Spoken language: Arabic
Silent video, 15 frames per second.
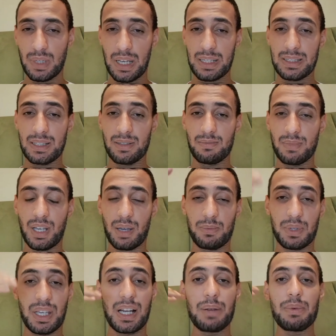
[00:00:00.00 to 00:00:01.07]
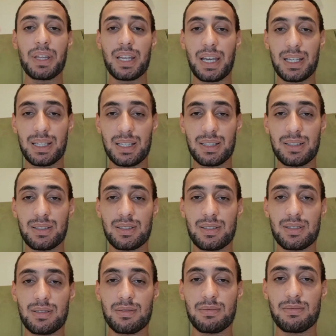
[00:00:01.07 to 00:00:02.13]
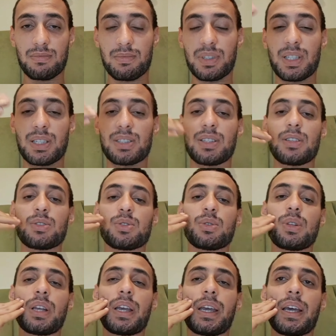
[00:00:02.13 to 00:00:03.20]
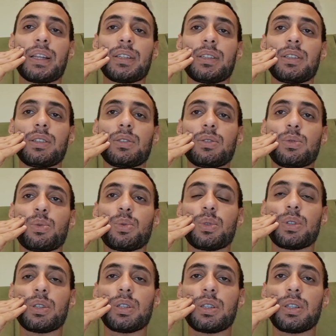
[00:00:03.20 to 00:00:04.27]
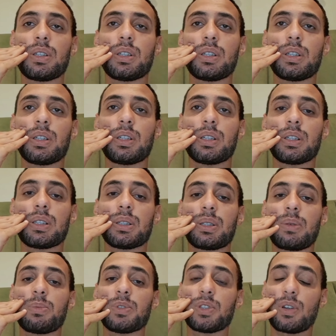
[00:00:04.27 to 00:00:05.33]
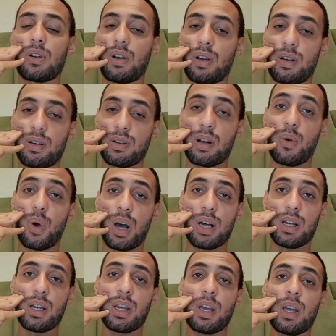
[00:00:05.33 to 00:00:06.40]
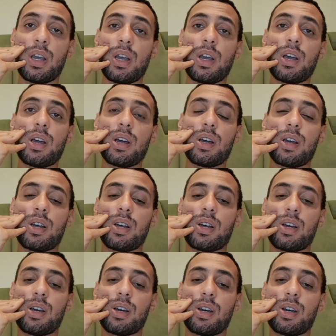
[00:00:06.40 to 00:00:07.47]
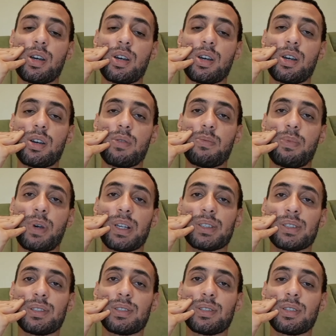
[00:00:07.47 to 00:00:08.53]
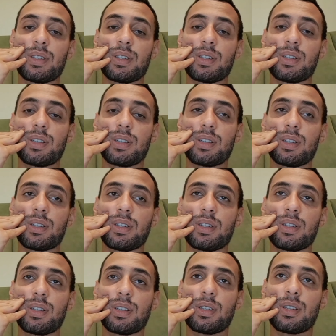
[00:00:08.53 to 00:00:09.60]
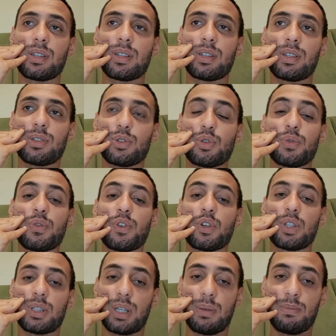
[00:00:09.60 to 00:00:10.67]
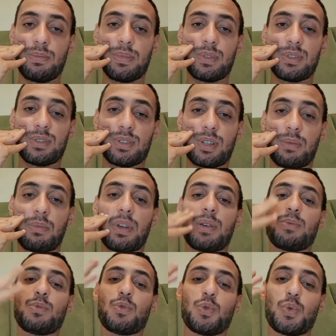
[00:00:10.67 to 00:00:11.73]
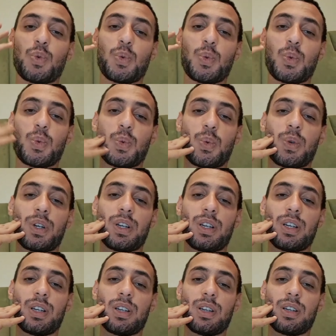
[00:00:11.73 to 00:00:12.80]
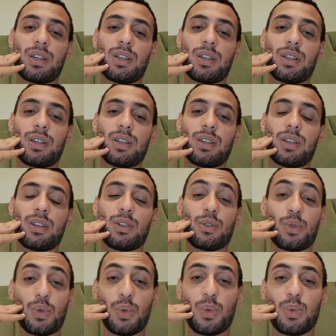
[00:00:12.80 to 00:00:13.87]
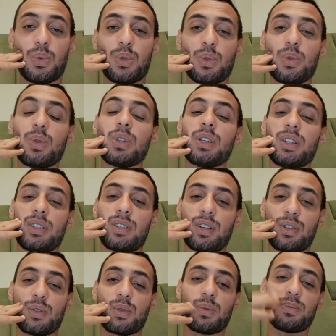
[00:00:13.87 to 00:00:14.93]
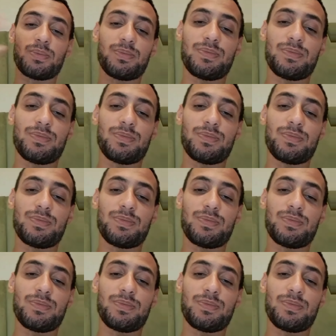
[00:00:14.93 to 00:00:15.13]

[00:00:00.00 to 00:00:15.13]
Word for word: قديم يعني بيتكلم عن احداث بتسلسلها يعني وكتاب بصراحه روعه آه، بس آه، شوفوا الكتاب تمام واقروه آه، وقولوا لي ايه رايكم